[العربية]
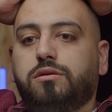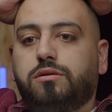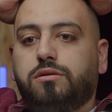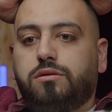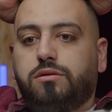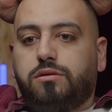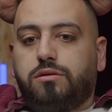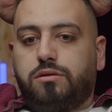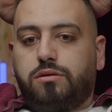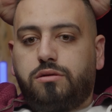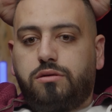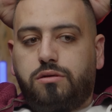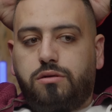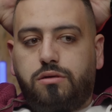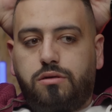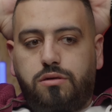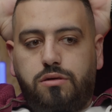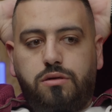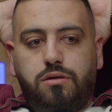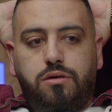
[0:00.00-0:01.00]
الموبايل
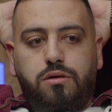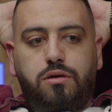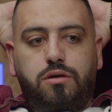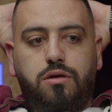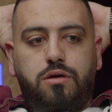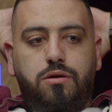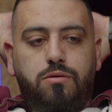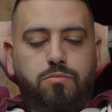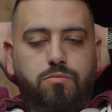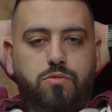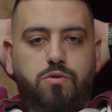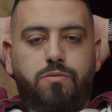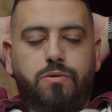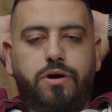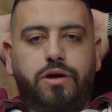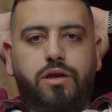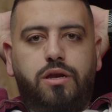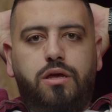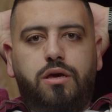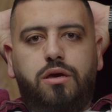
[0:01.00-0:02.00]

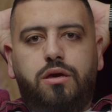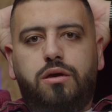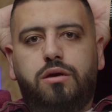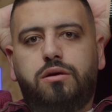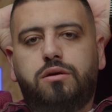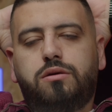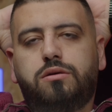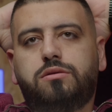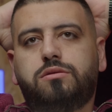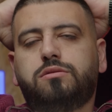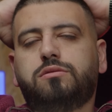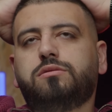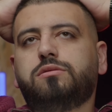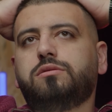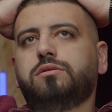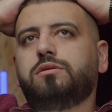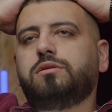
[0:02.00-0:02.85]
موبايلي اه